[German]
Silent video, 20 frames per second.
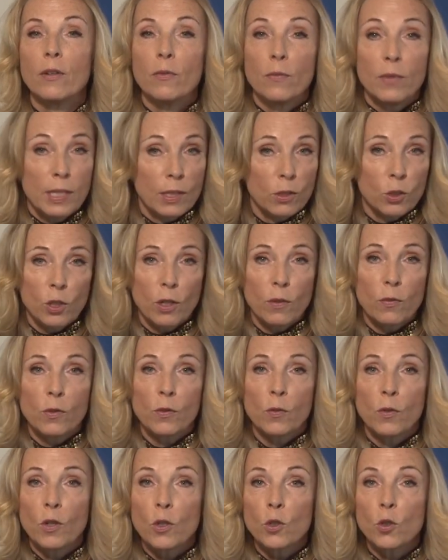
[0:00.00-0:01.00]

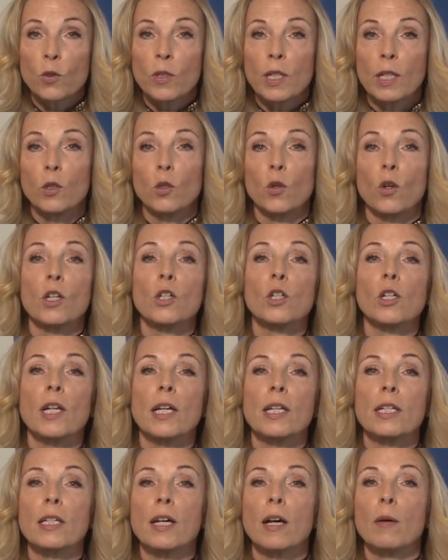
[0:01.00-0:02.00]
Wissenschaftsforschung in
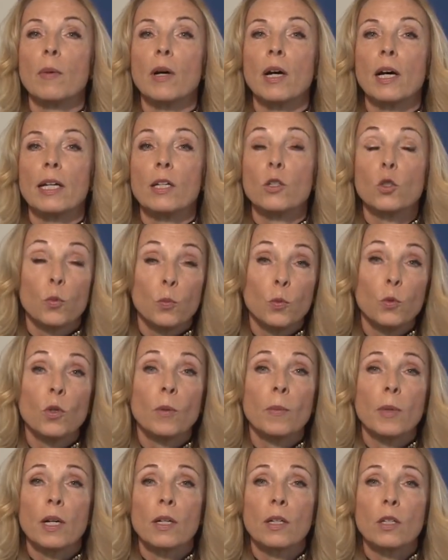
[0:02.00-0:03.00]
Deutschland aber einen
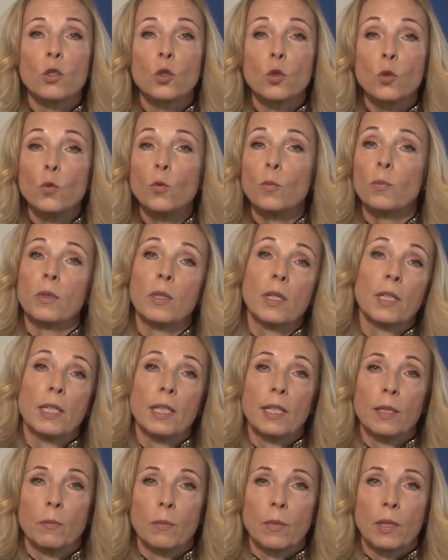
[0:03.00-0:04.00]
spürbaren Schub
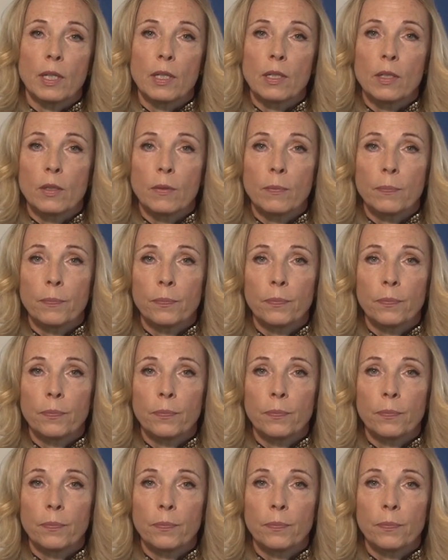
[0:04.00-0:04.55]
gegeben hat.